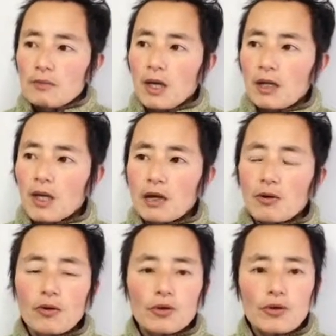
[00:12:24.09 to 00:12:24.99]
まあ、学
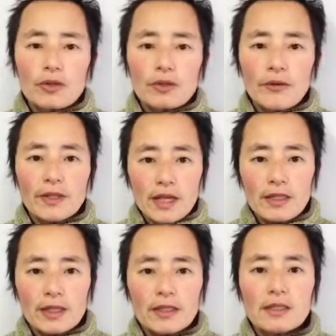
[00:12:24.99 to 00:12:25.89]
校教育ではな
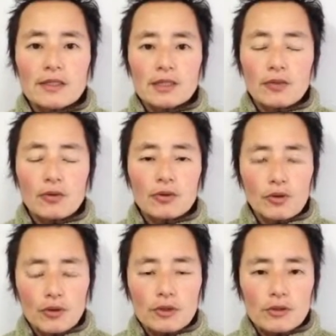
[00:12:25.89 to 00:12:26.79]
い新しいこ
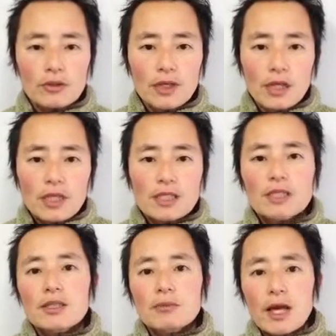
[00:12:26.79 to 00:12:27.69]
う教育
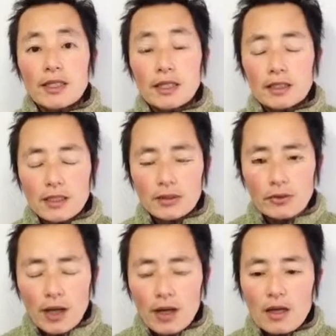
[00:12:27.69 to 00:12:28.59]
システムの在り方だ
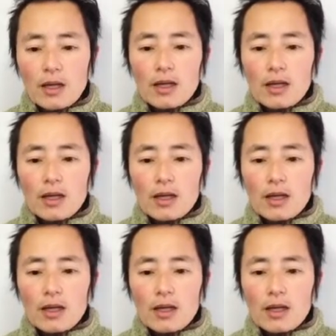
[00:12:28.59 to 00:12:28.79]
とか、